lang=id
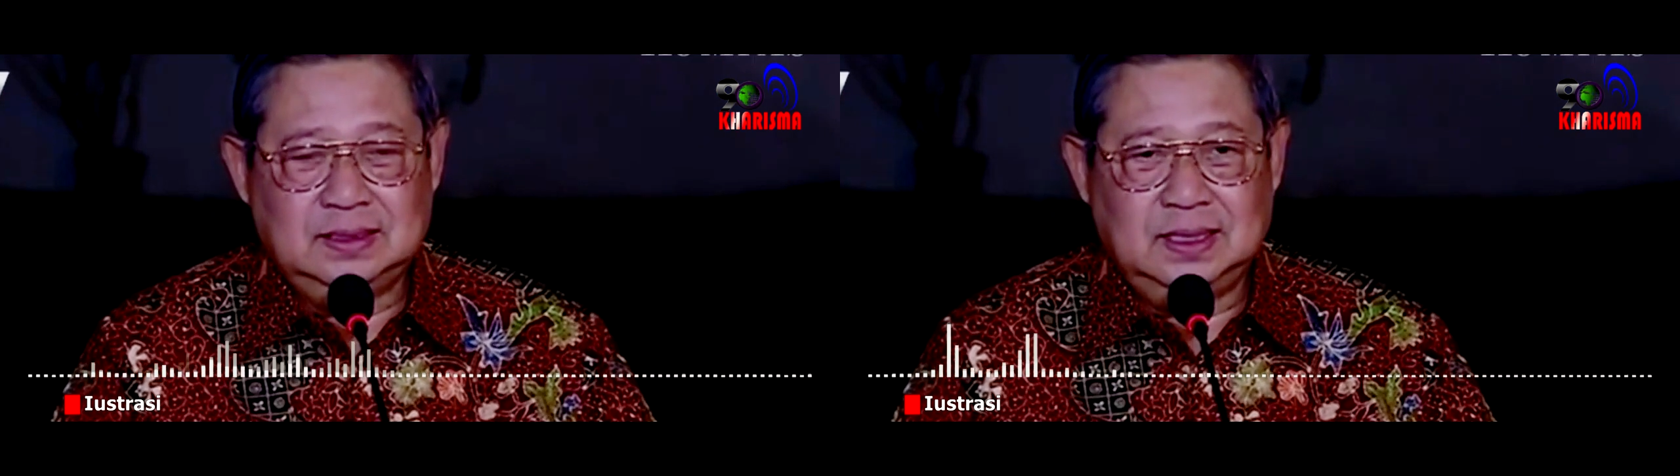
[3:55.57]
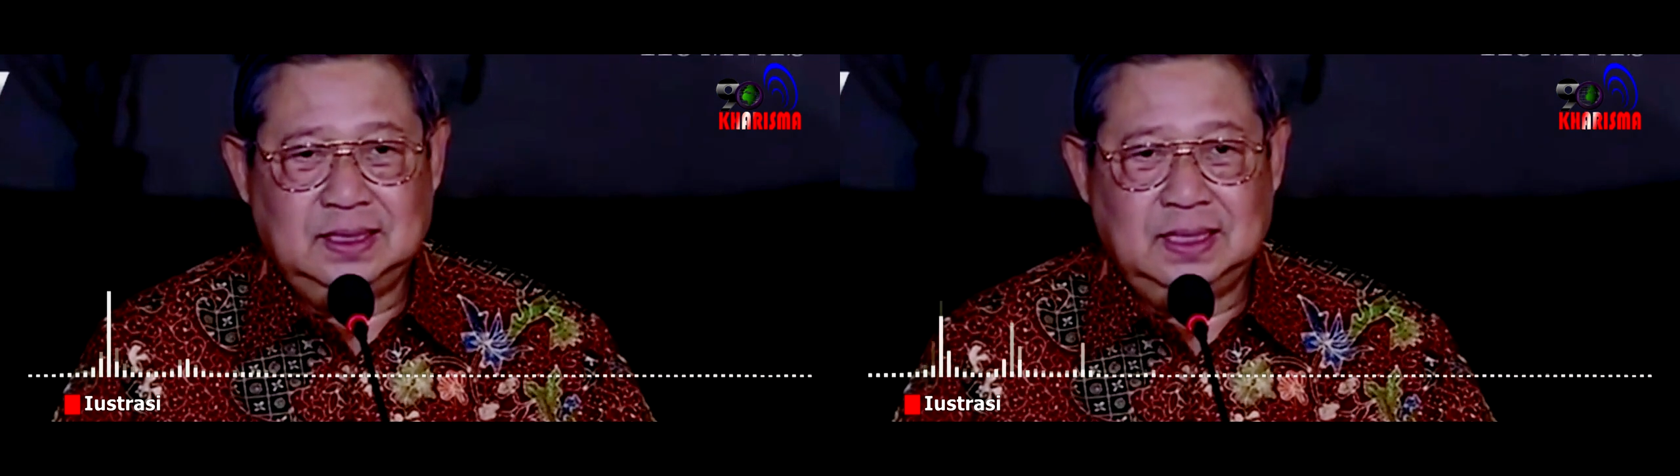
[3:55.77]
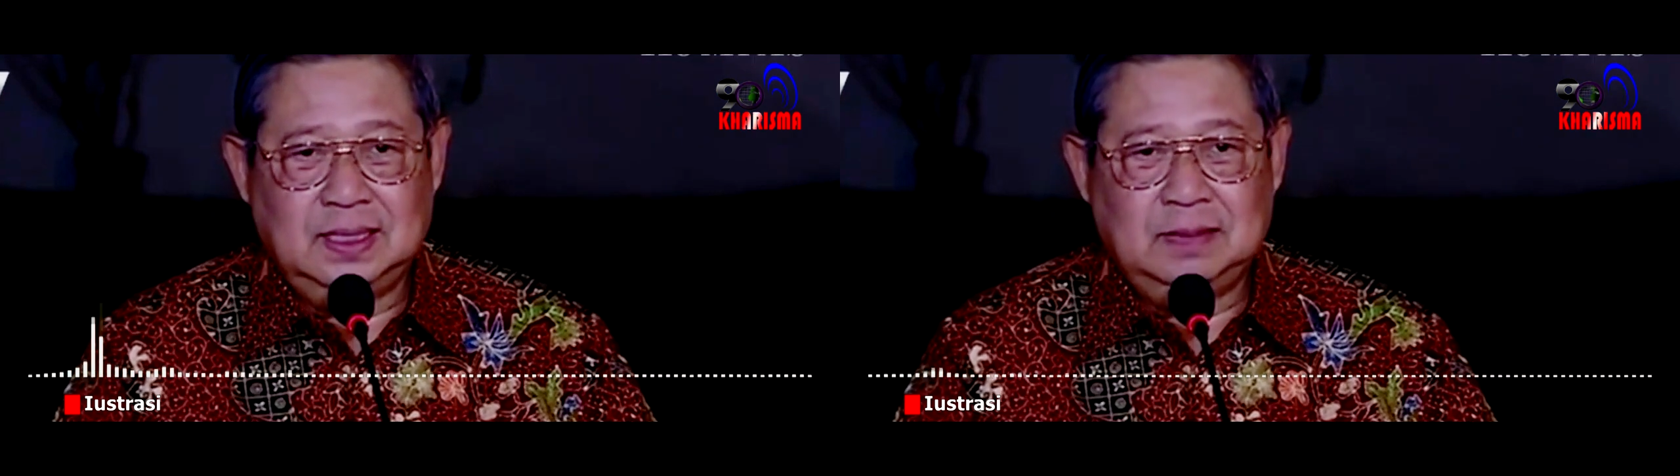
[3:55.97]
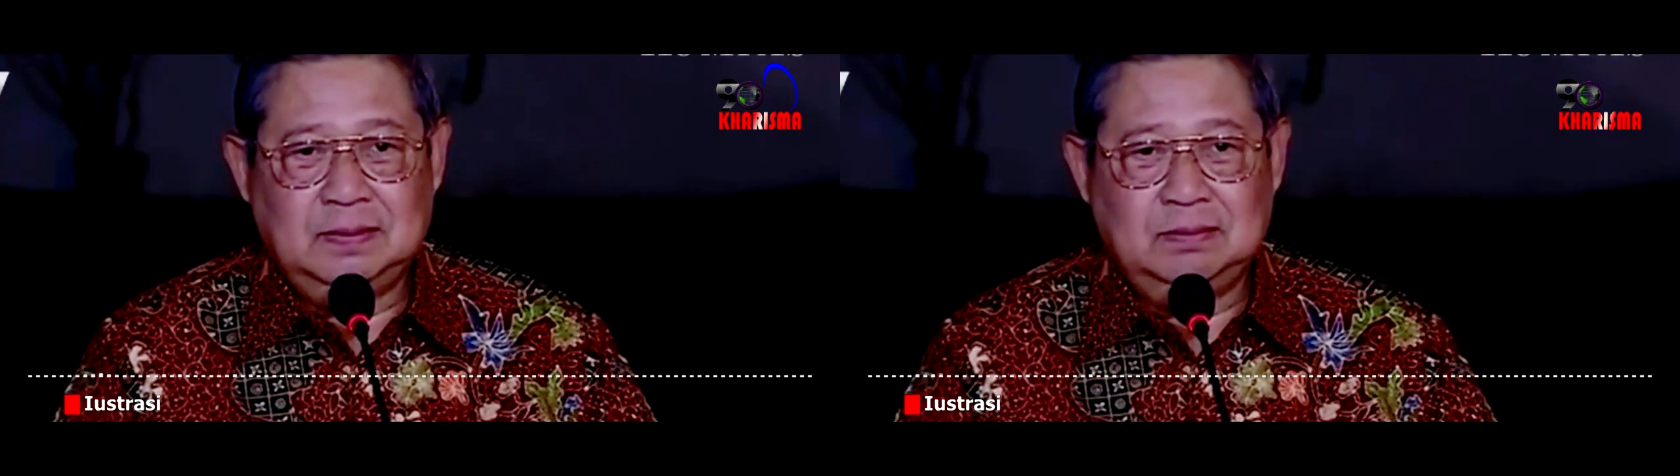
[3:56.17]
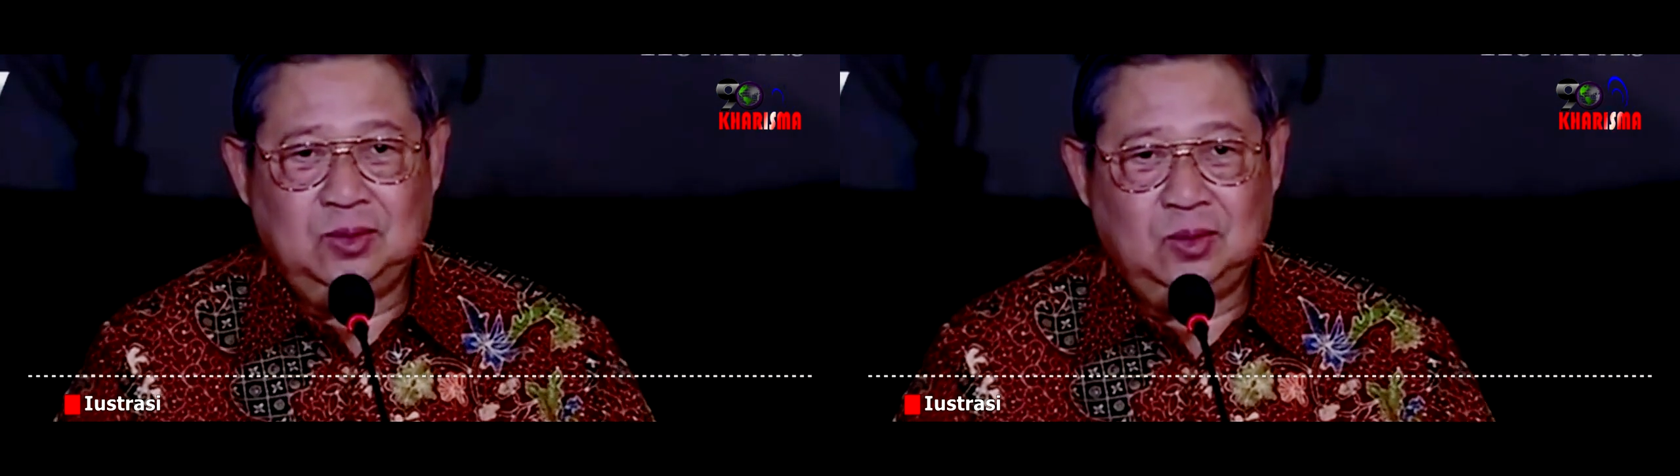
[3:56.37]
umum?
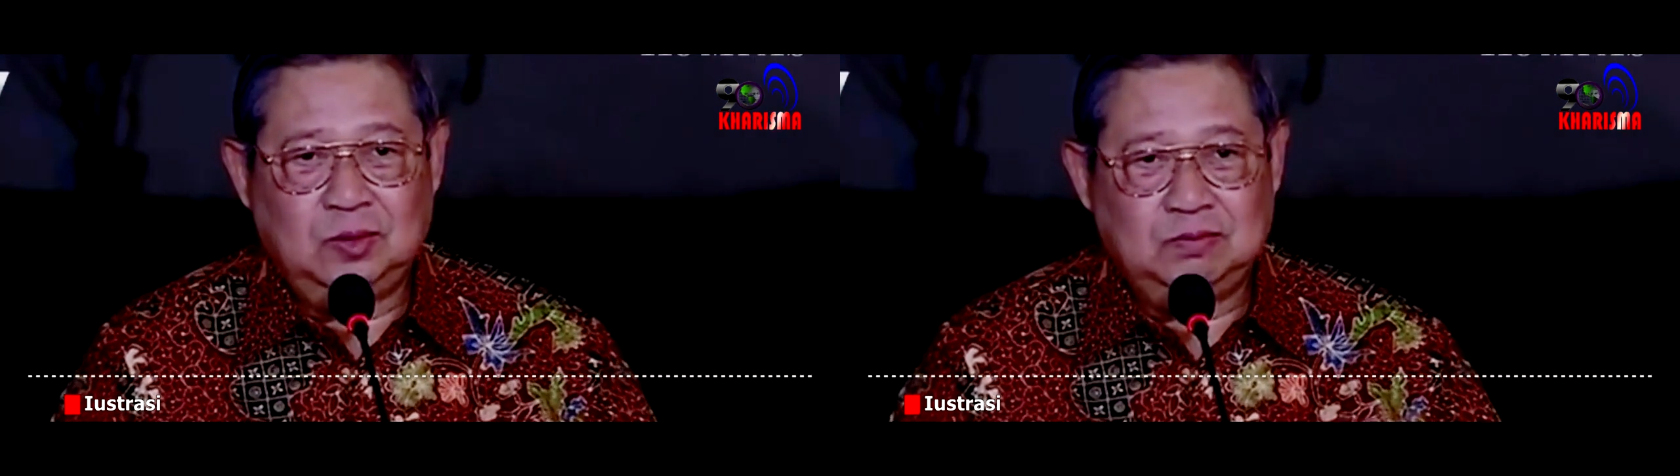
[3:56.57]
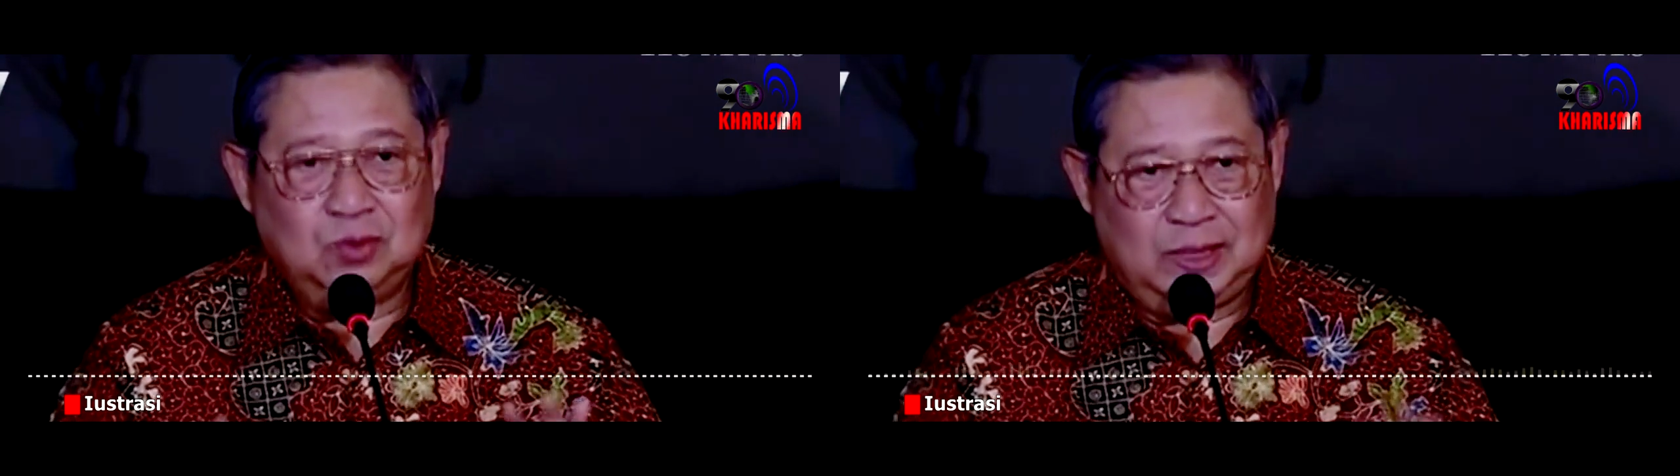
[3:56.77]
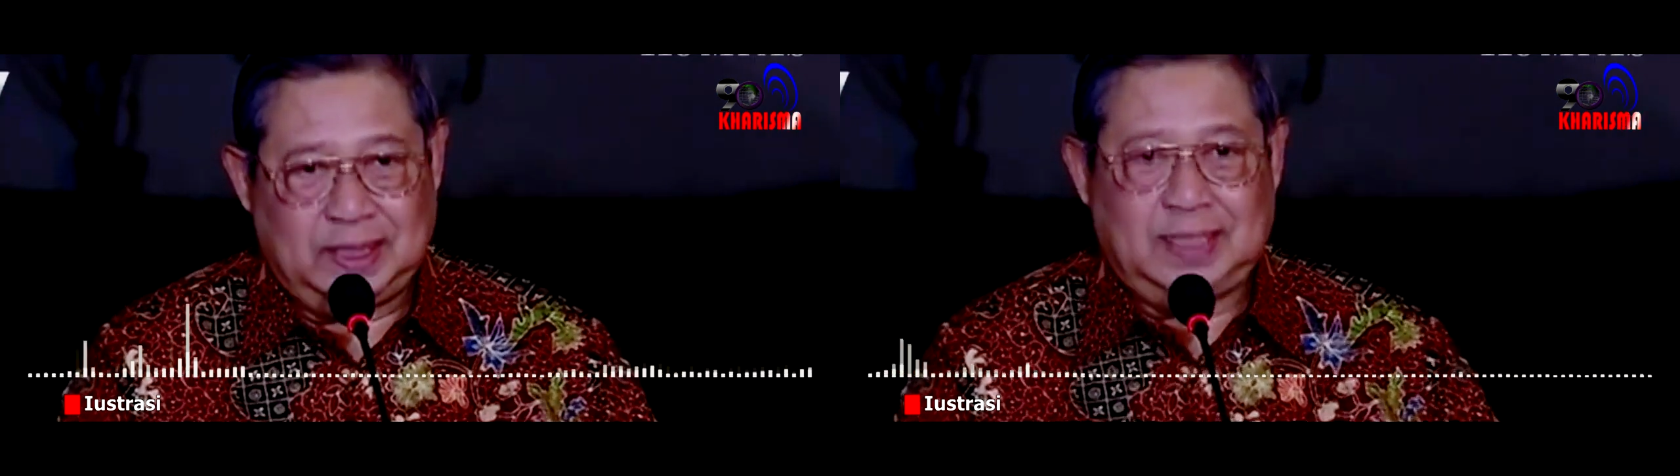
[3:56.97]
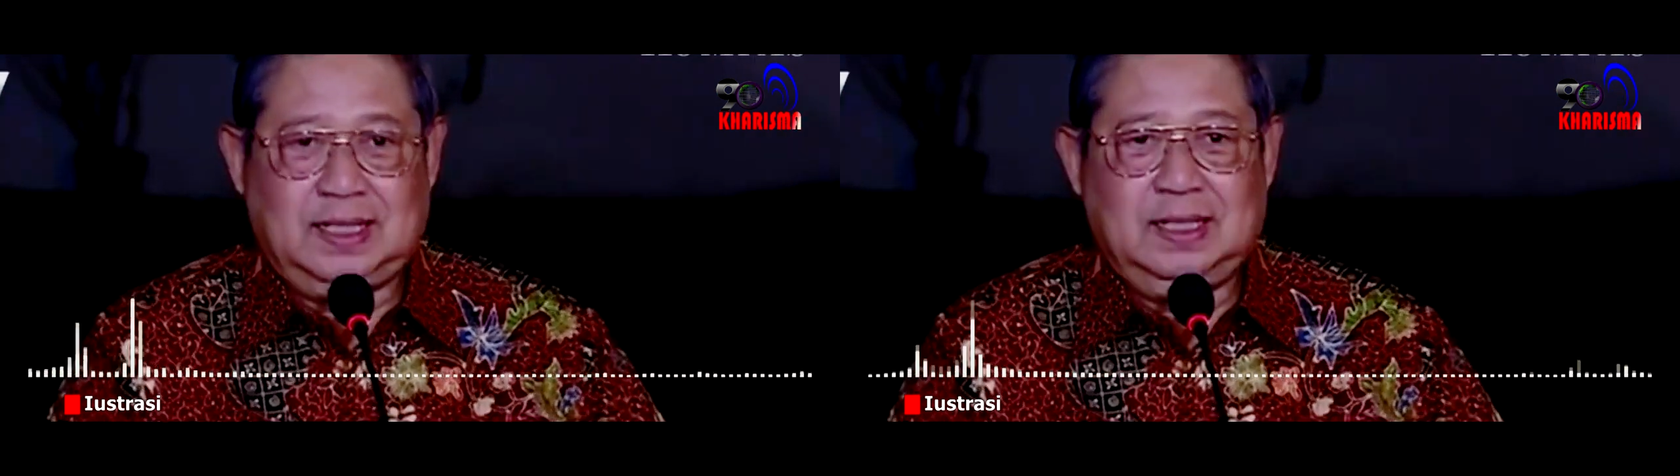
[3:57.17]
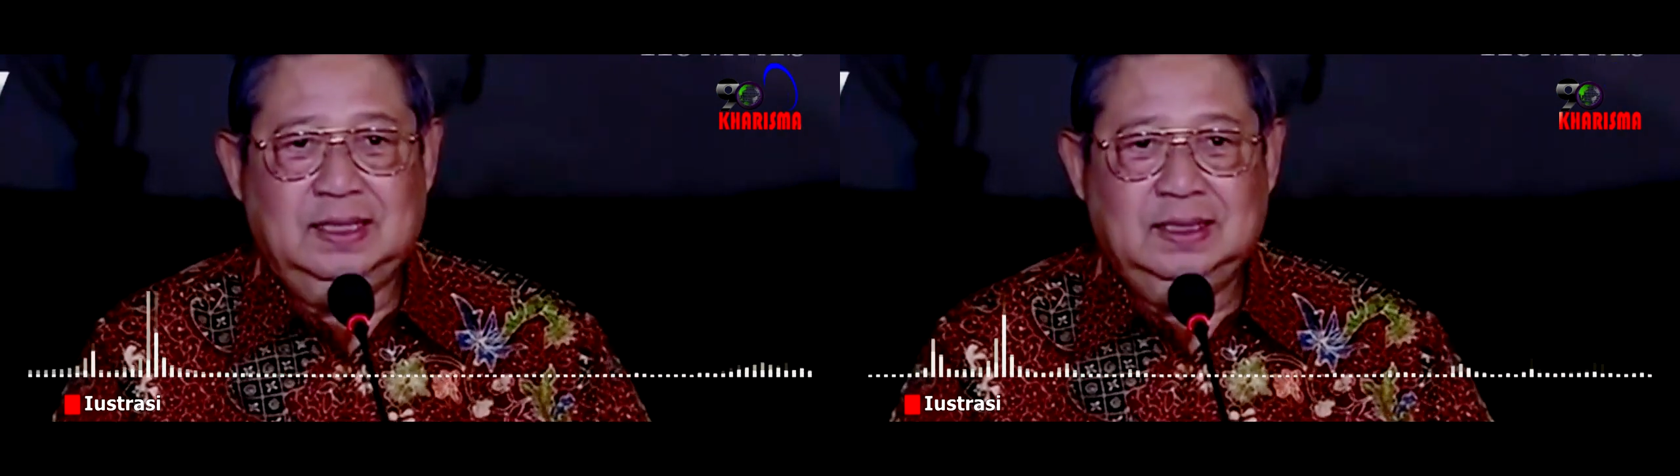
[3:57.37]

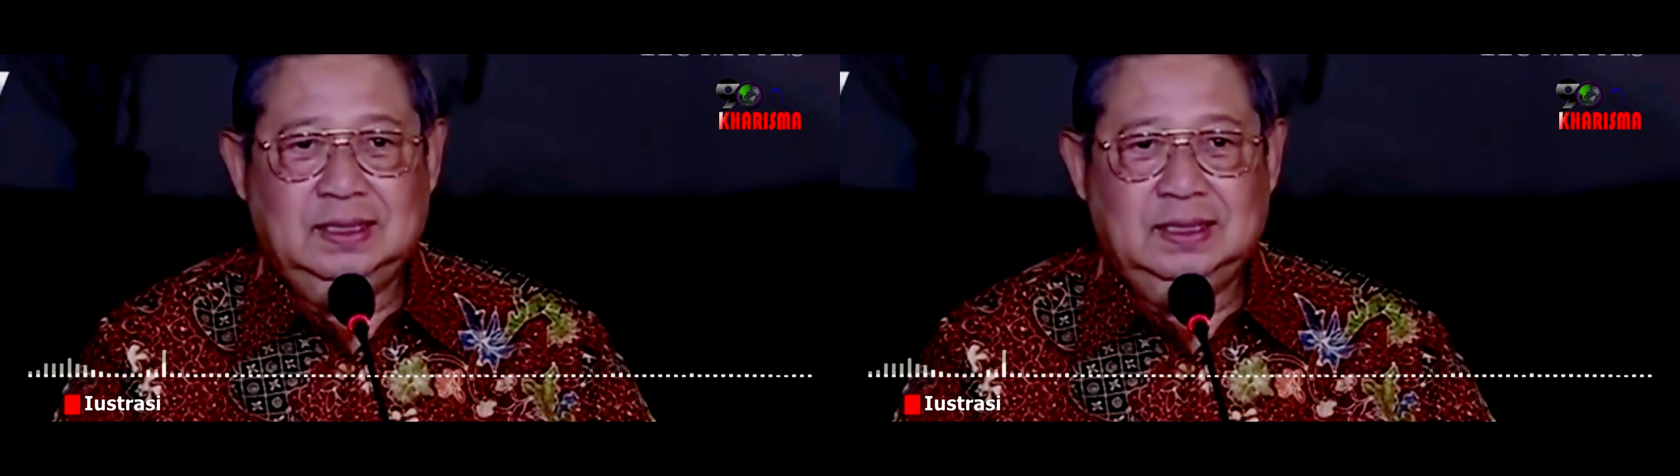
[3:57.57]
SBY